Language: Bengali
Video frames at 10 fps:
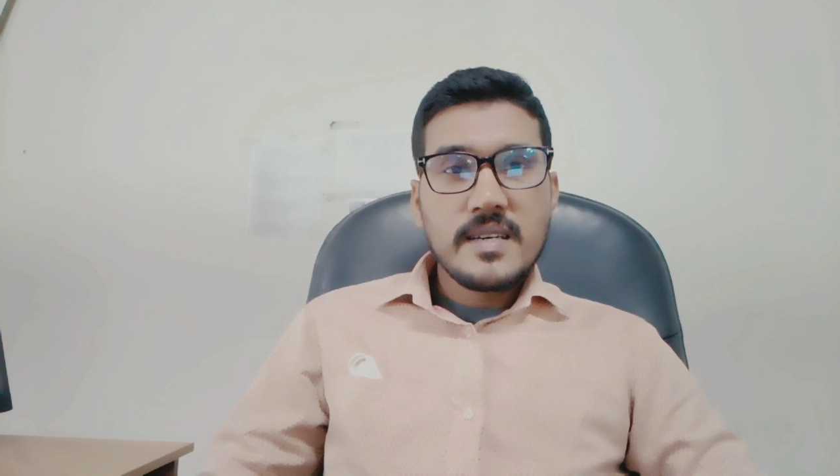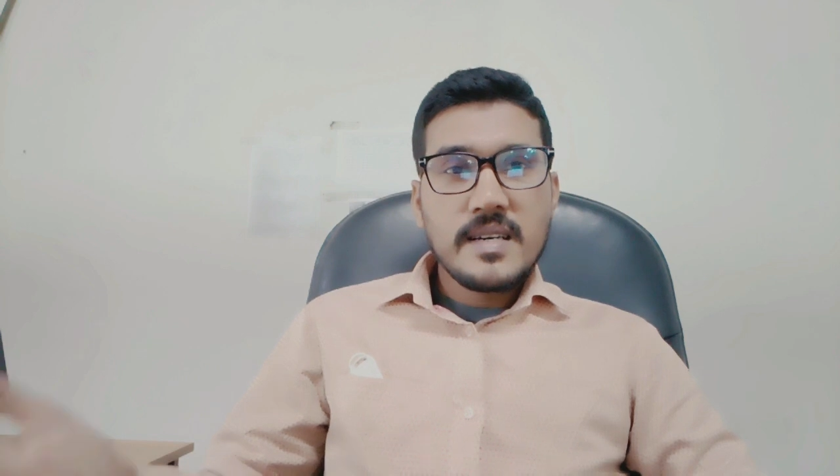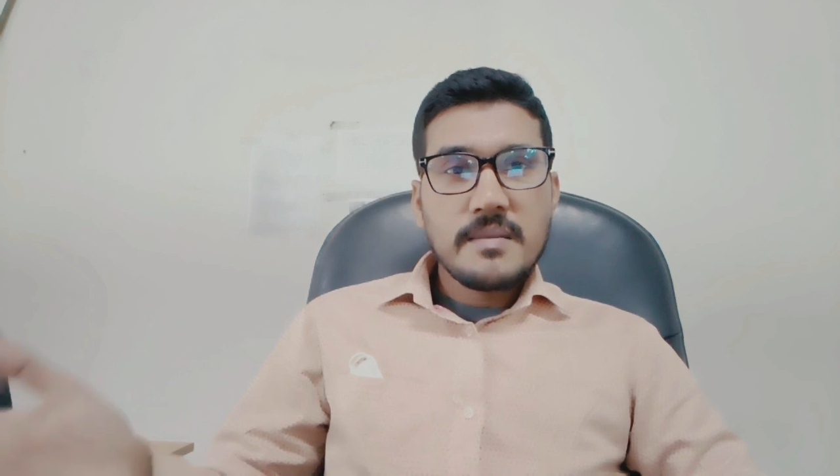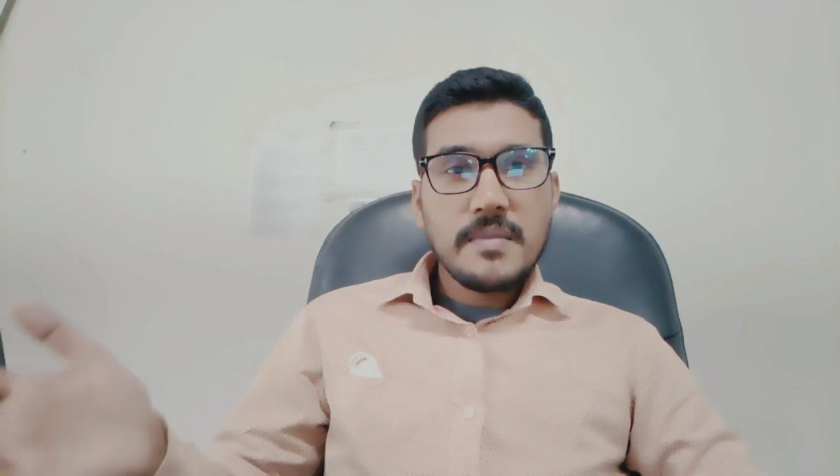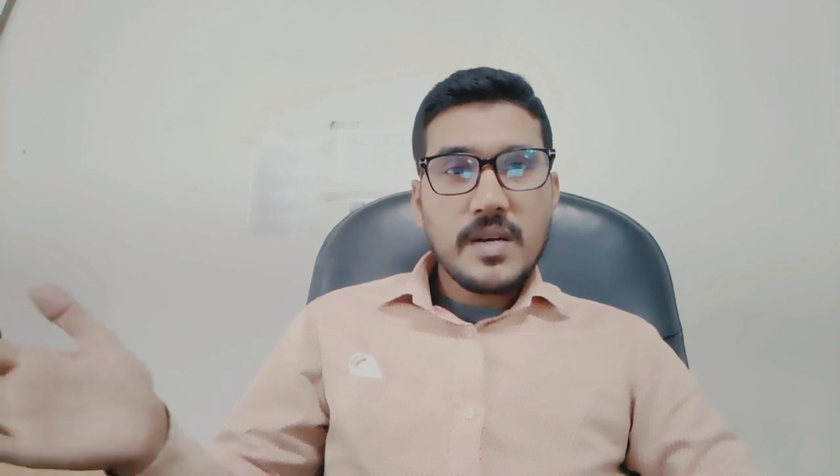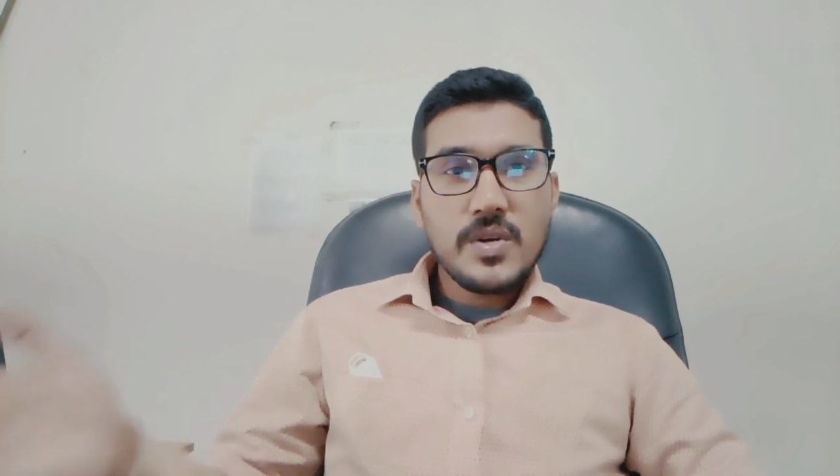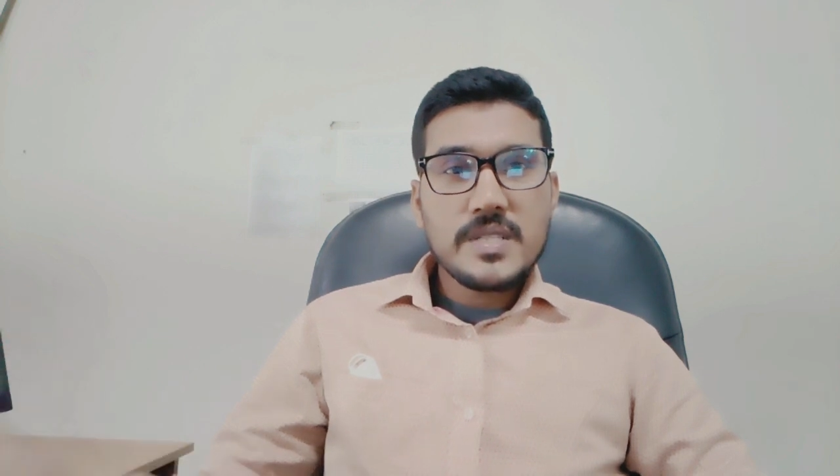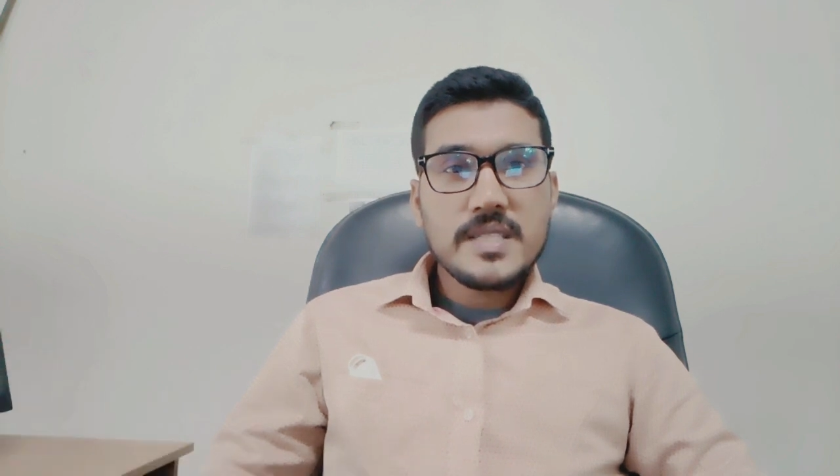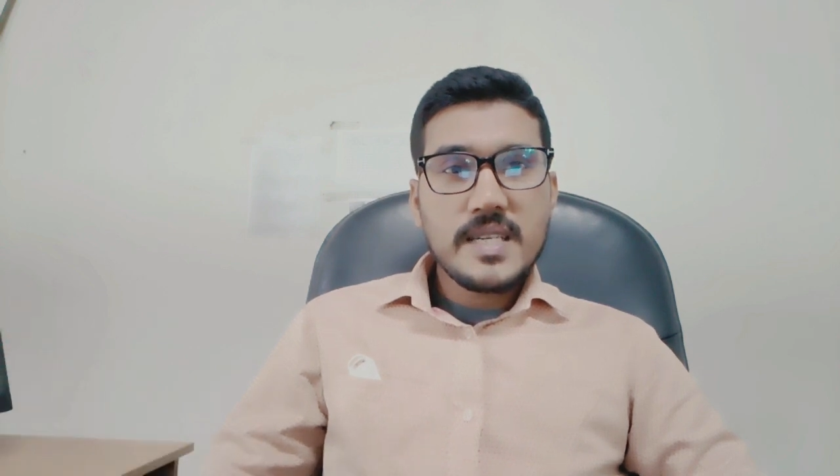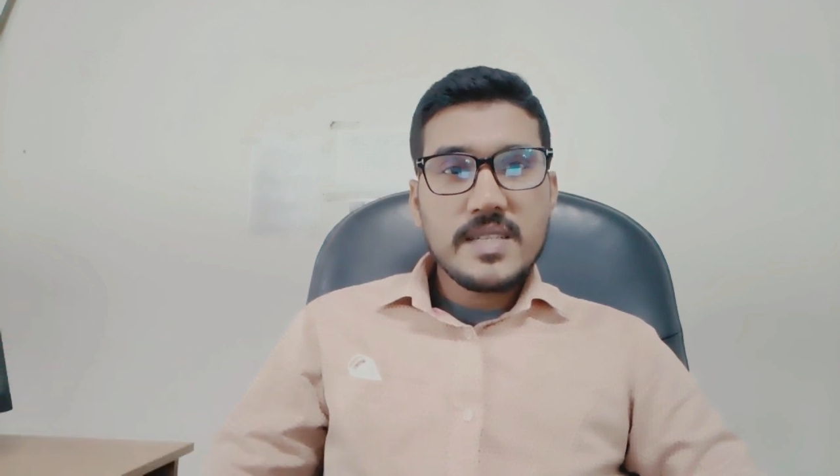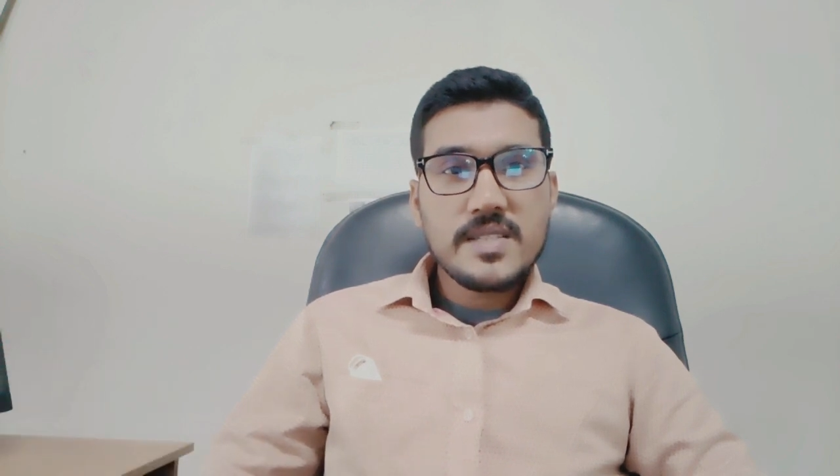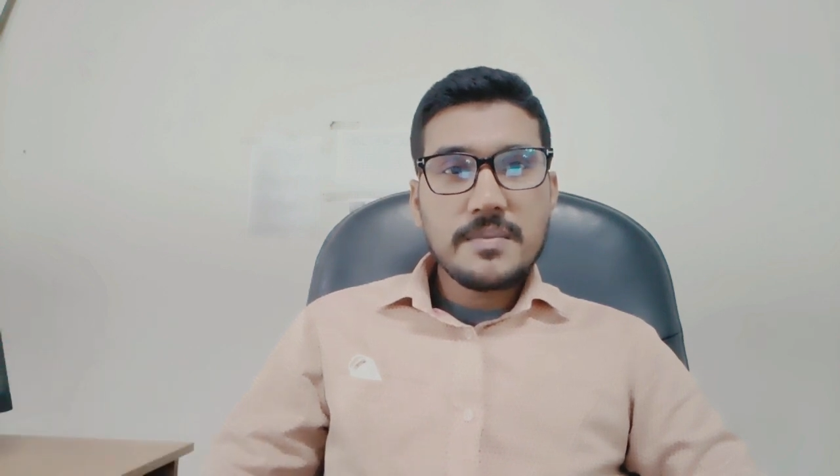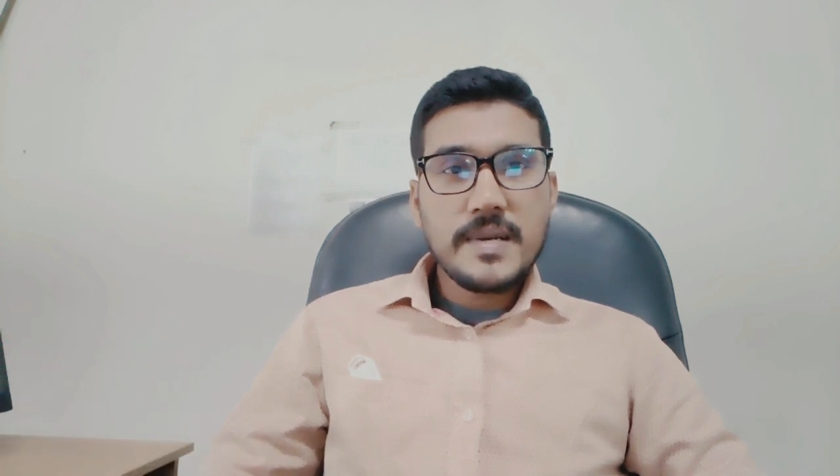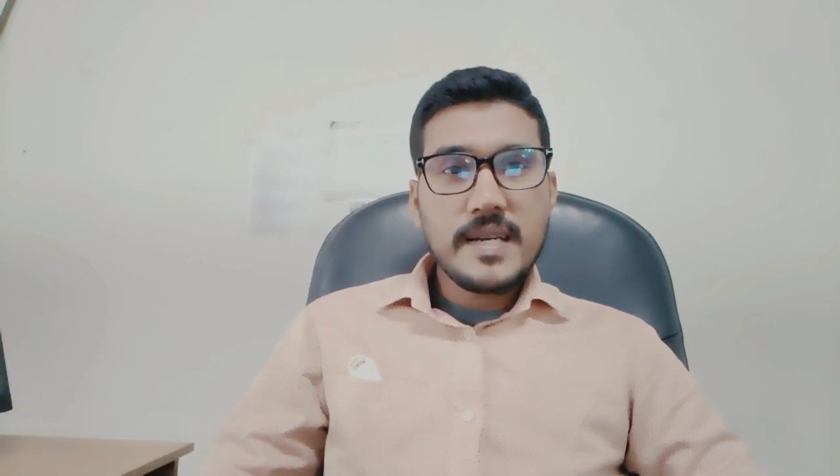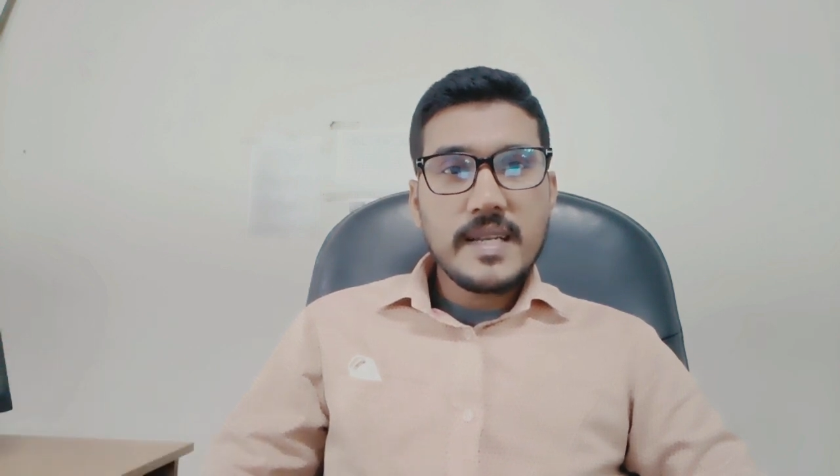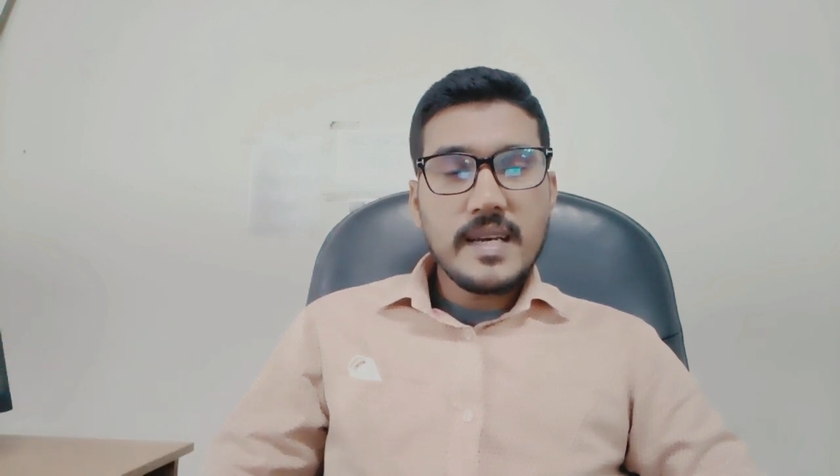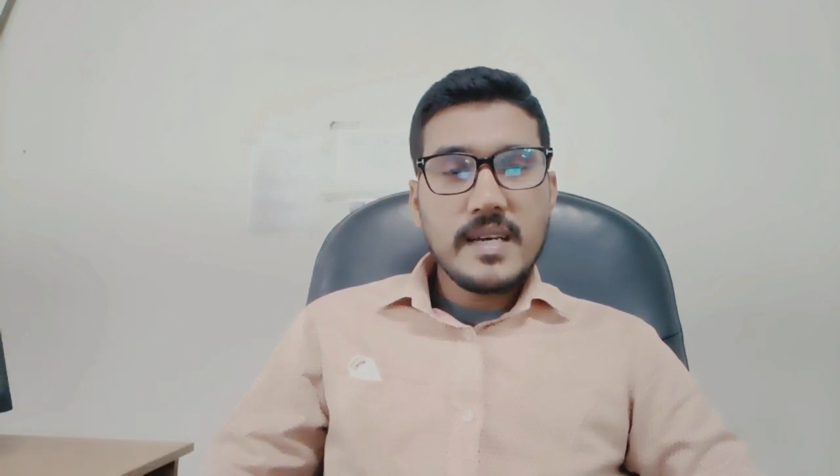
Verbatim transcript: বা কস্টিকের জিপেলটা